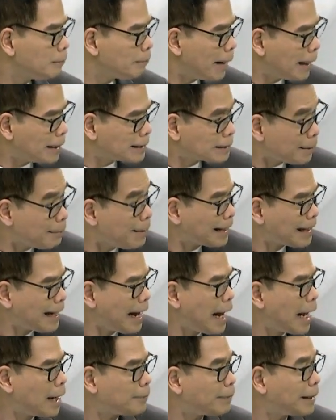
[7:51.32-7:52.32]
เป็นสม
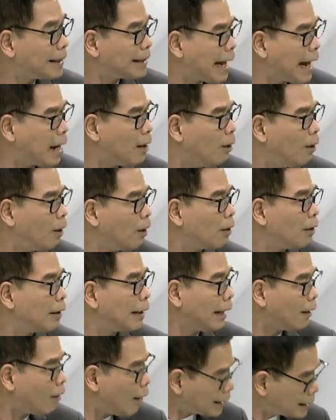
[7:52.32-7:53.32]
การเป็นทางออก
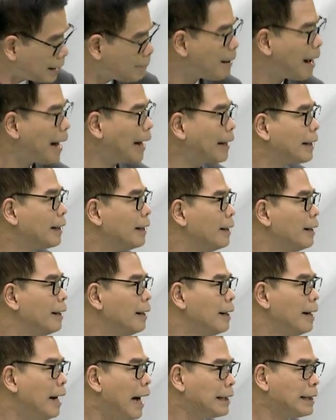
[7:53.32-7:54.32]
แล้วก็อธิบาย
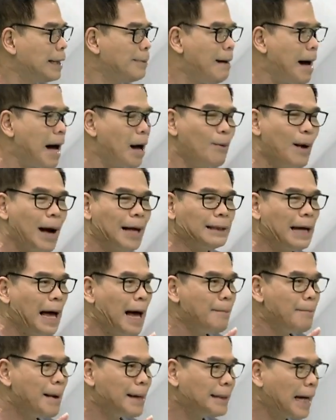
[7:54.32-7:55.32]
อธิบายว่าถ้า
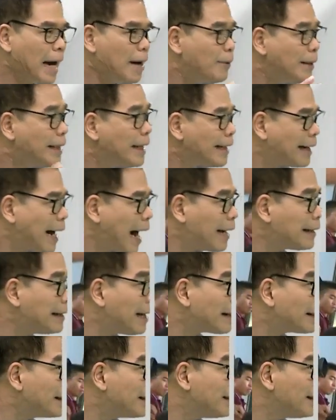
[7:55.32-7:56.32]
ไม่ใช้วิธีการอ
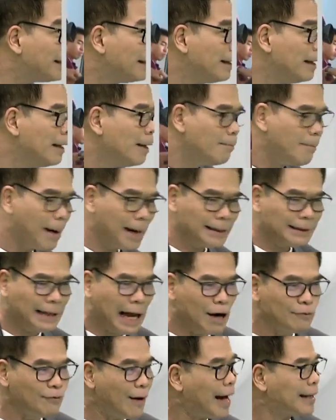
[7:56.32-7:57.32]
ย่างนี้ มัน
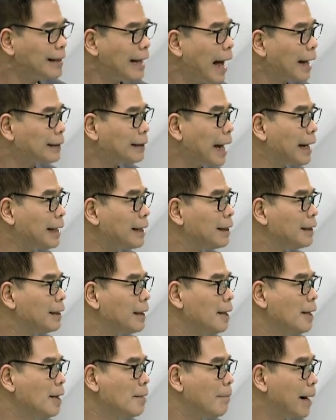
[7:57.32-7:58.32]
ต่างฝ่ายต่างตัน
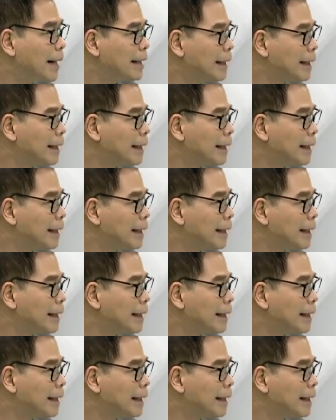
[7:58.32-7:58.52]
มัน